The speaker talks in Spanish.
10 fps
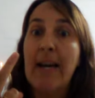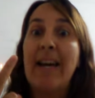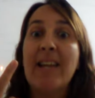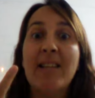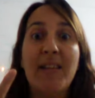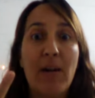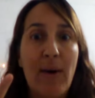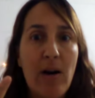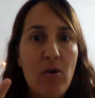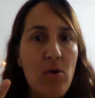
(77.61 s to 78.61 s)
Este
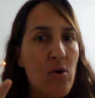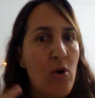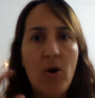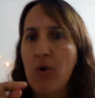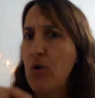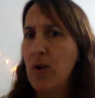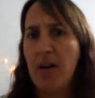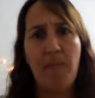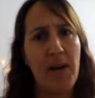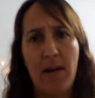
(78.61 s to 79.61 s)
trabajo no
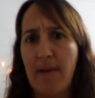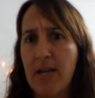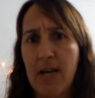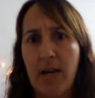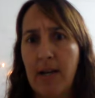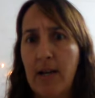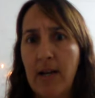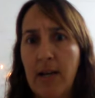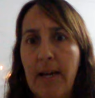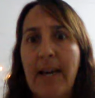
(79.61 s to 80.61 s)
es para mañana,
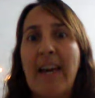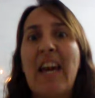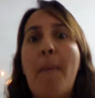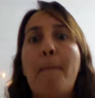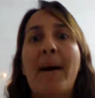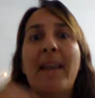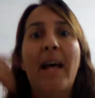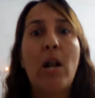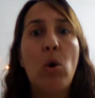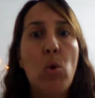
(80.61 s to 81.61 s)
es
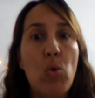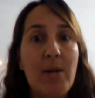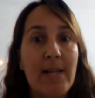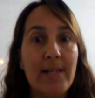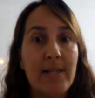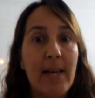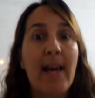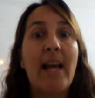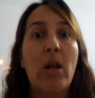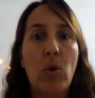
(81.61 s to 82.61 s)
para el lunes.
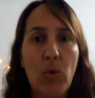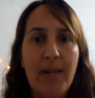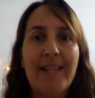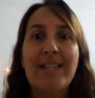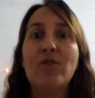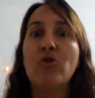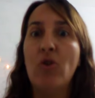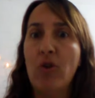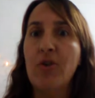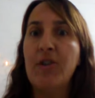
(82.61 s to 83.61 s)
El lunes
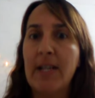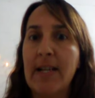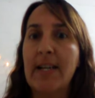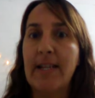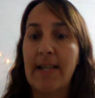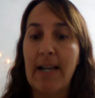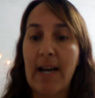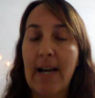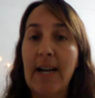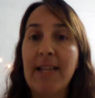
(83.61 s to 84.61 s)
todos tienen que tener
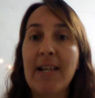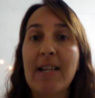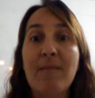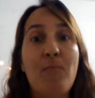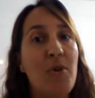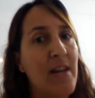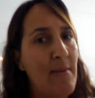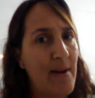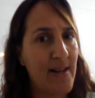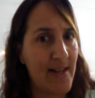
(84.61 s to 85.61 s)
las cartas porque
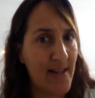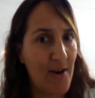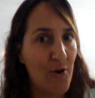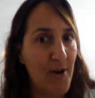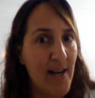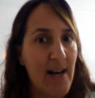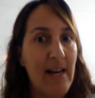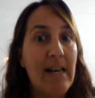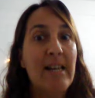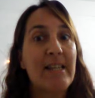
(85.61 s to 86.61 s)
a partir de
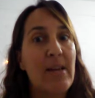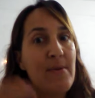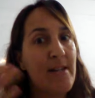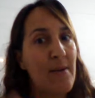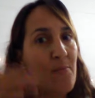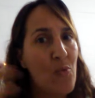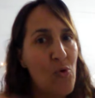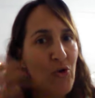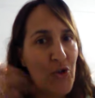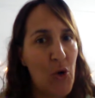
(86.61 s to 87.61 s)
ahora se vienen
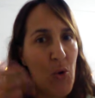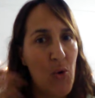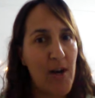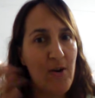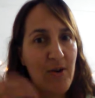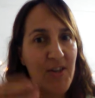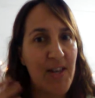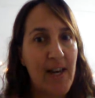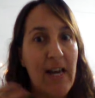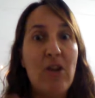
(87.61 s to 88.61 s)
muchos juegos,
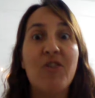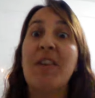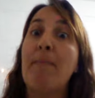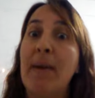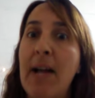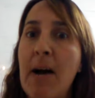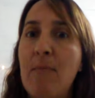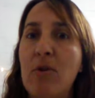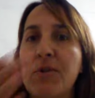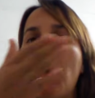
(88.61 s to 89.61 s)
¿eh? Los
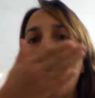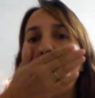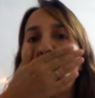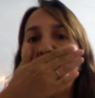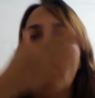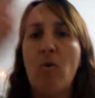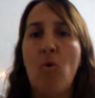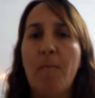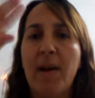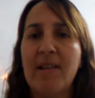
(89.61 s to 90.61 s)
esperamos
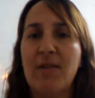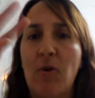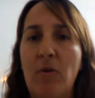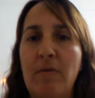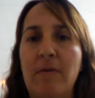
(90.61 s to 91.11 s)
un beso.